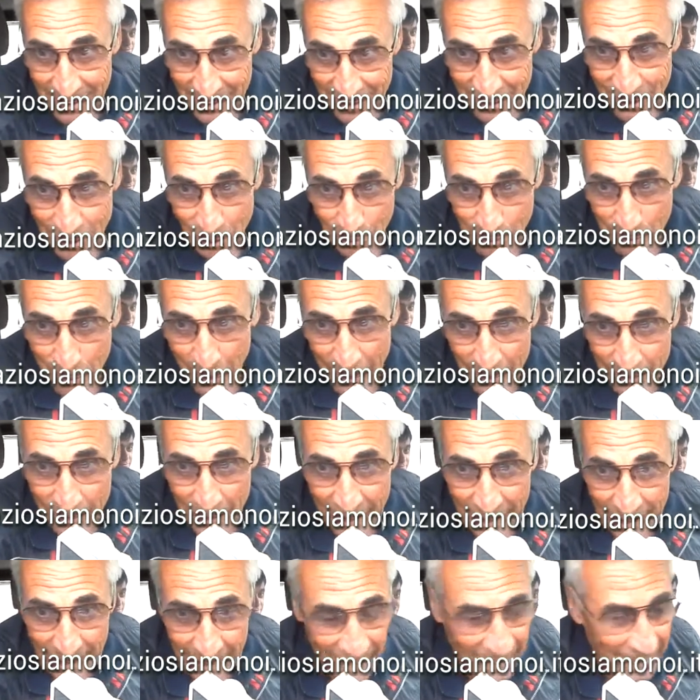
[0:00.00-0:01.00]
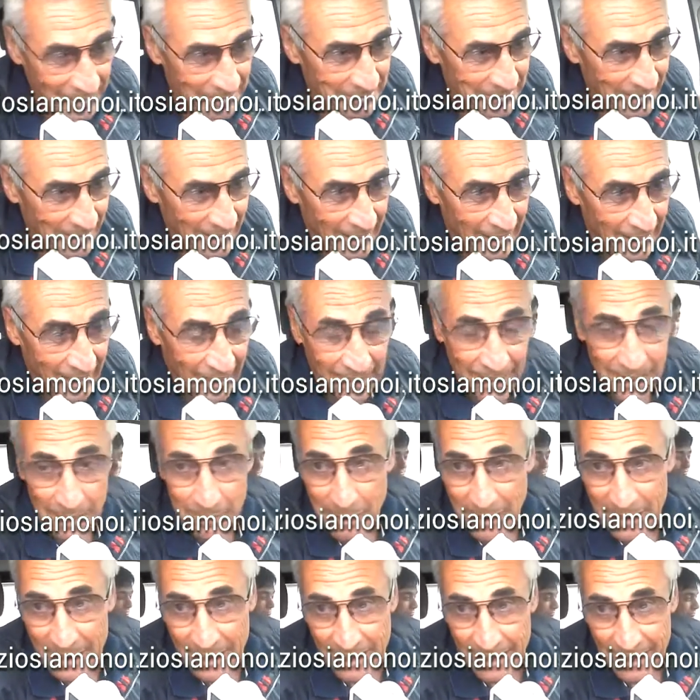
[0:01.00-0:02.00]
di un paio di chili e di
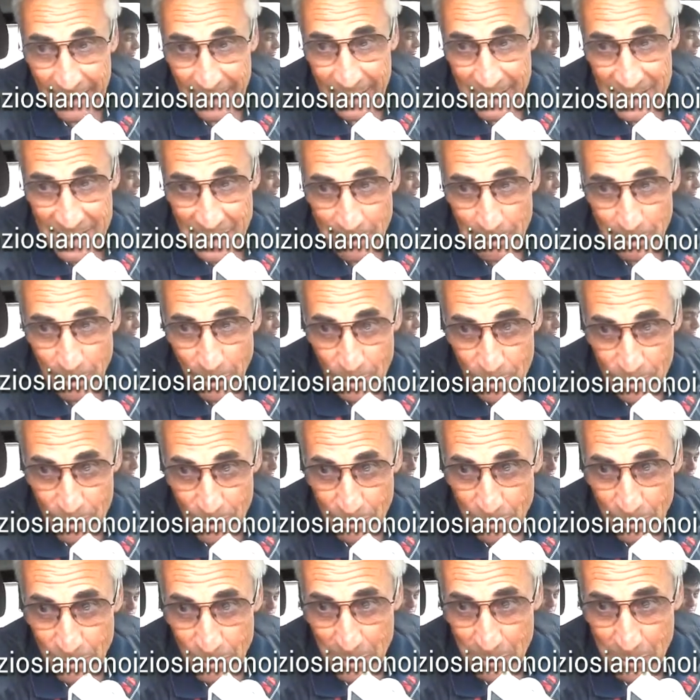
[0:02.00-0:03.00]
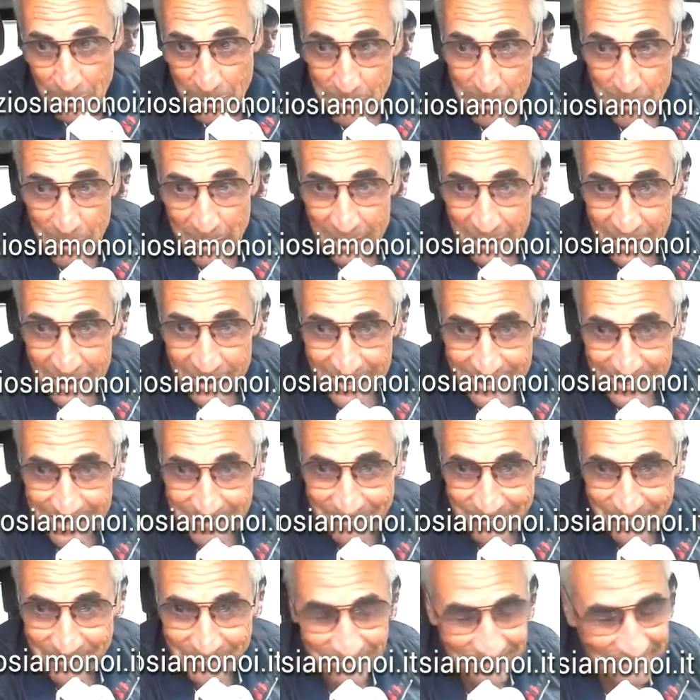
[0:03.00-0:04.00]
mettere la testa a posto possibilmente.
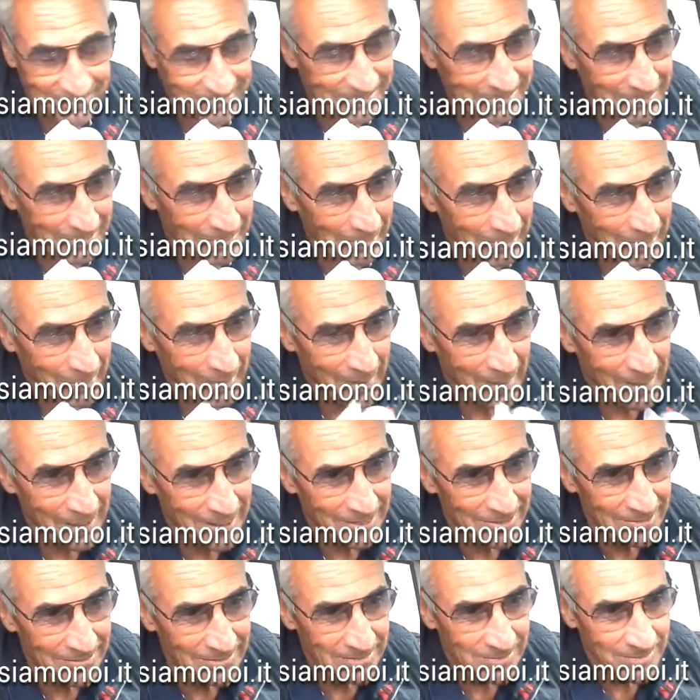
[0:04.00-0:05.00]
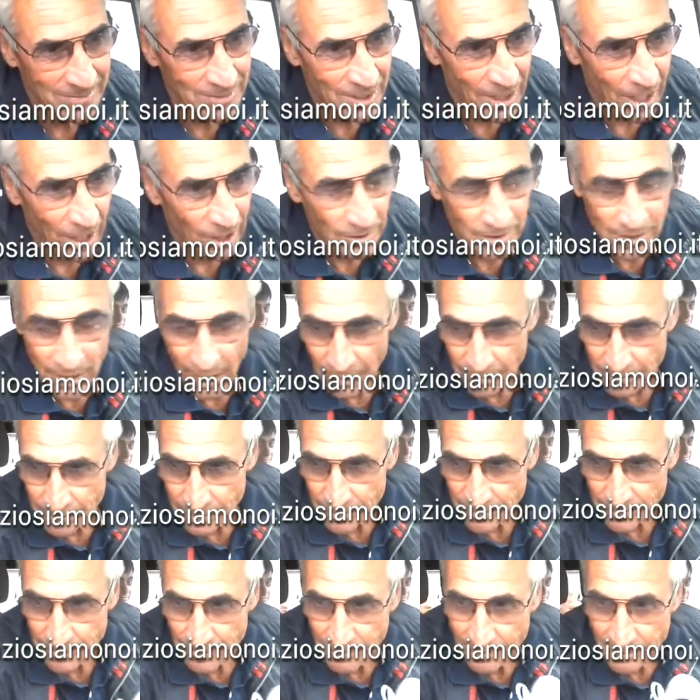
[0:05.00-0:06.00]
Grazie mister. Eh,
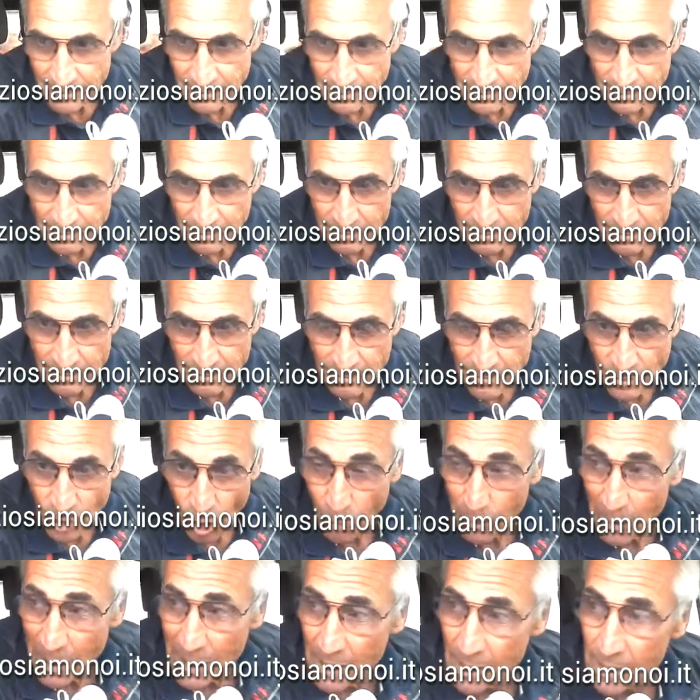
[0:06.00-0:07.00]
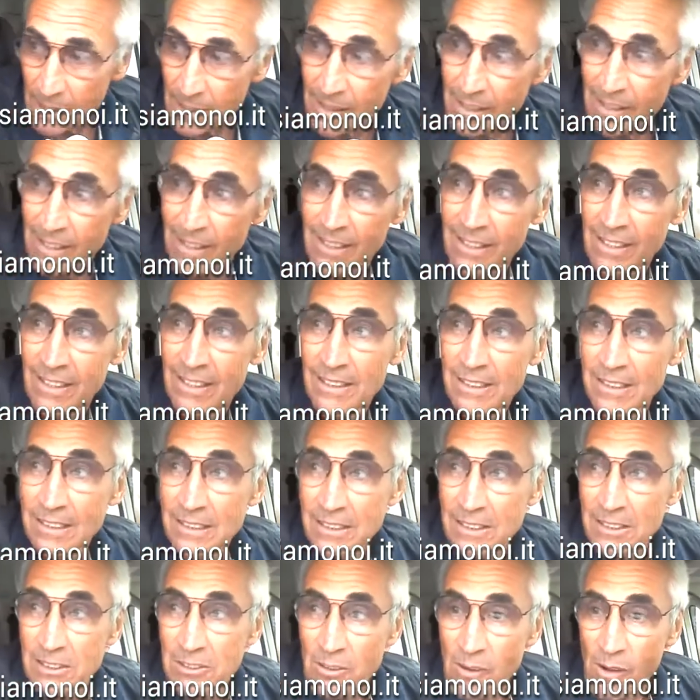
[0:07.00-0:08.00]
Come? Il
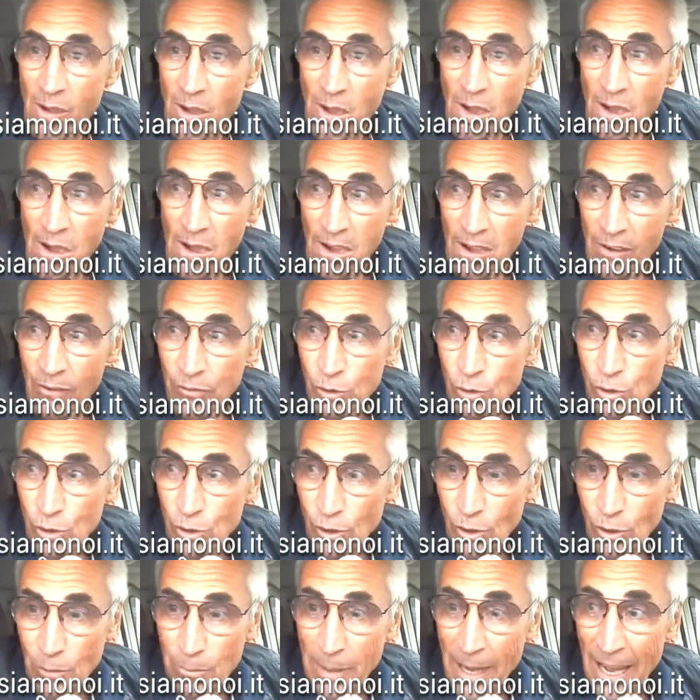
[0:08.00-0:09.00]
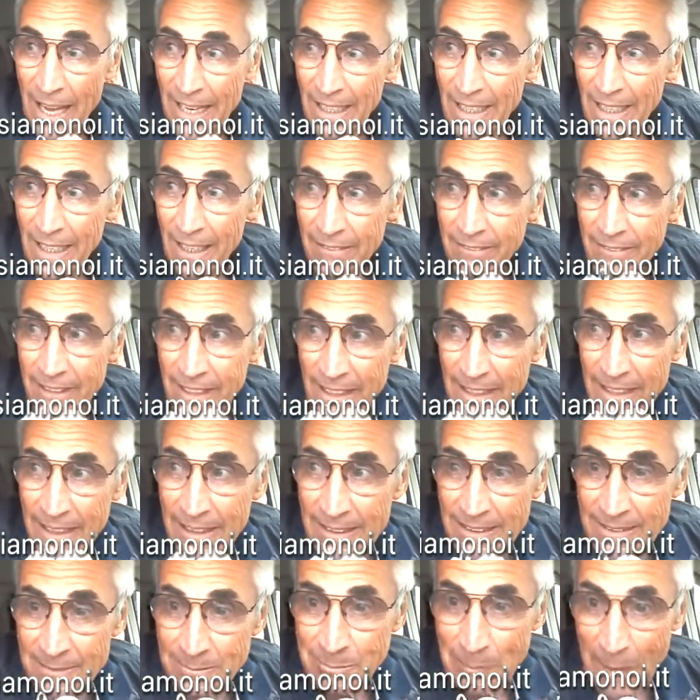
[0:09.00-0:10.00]
Futuro, barca,
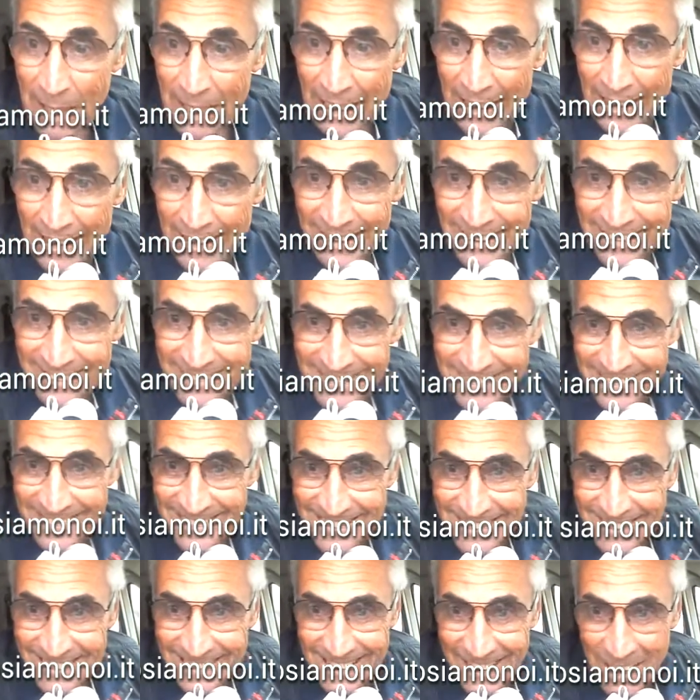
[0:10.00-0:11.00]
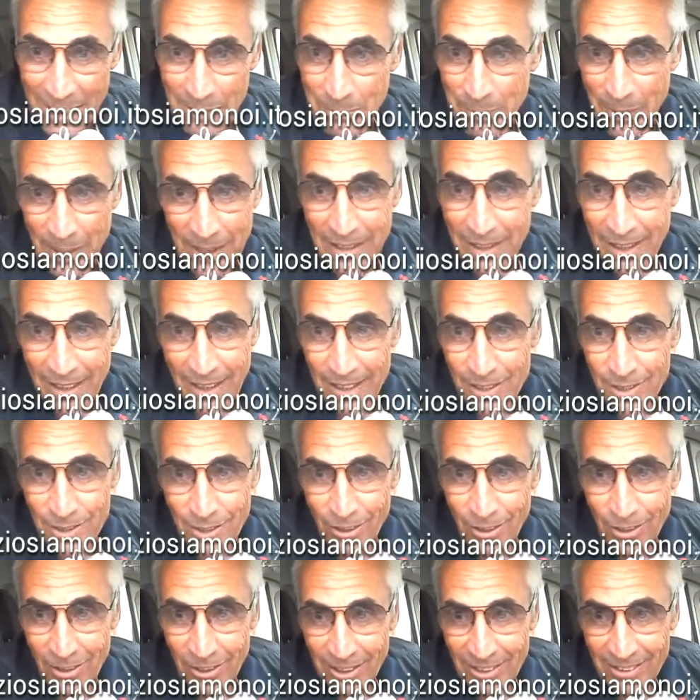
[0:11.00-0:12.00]
vela, mare e prendere il
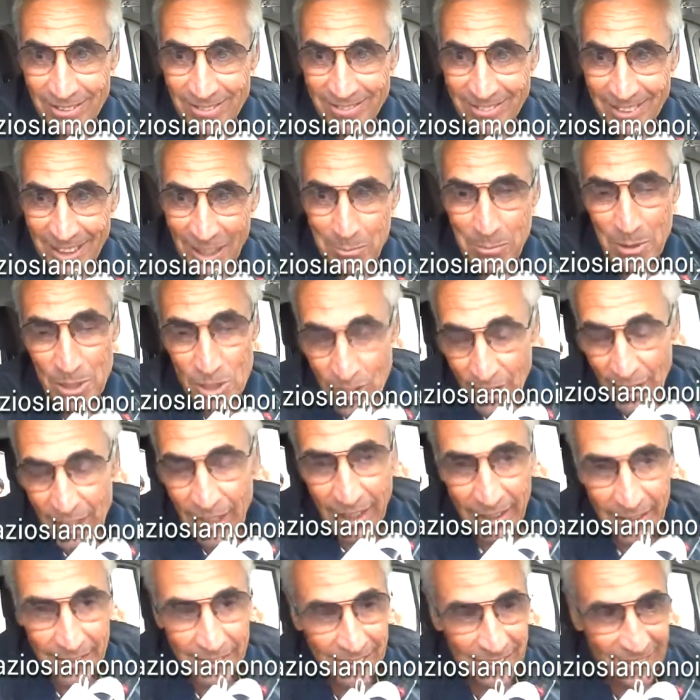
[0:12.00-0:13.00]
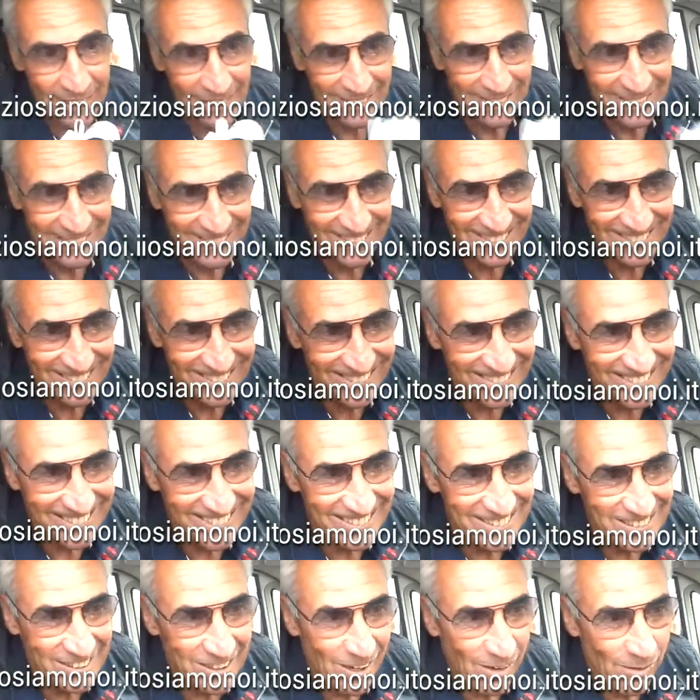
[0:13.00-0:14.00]
sole e bicicletta. Dirigente
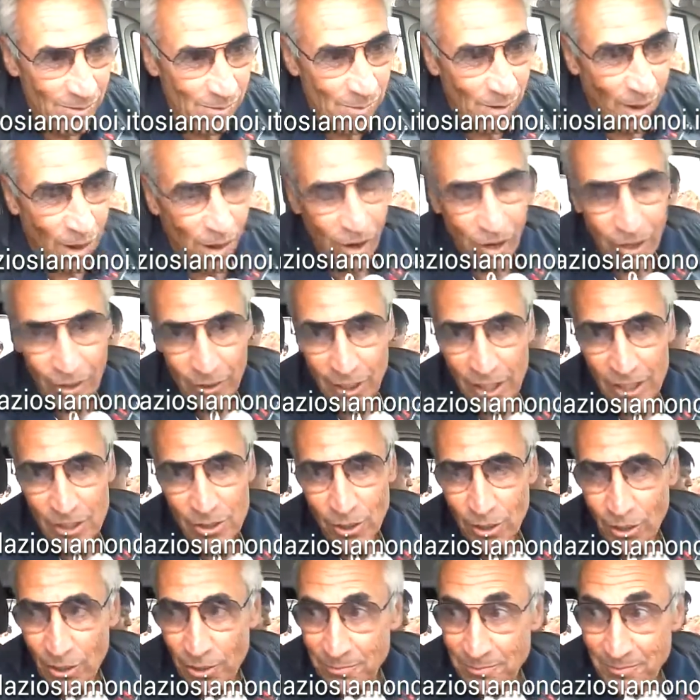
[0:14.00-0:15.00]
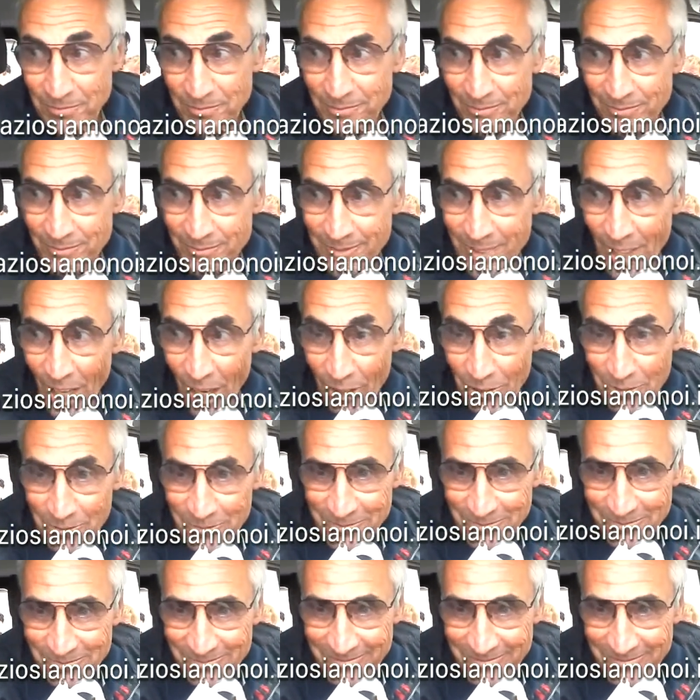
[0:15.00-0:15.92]
della Lazio? No, adesso no. Ciao.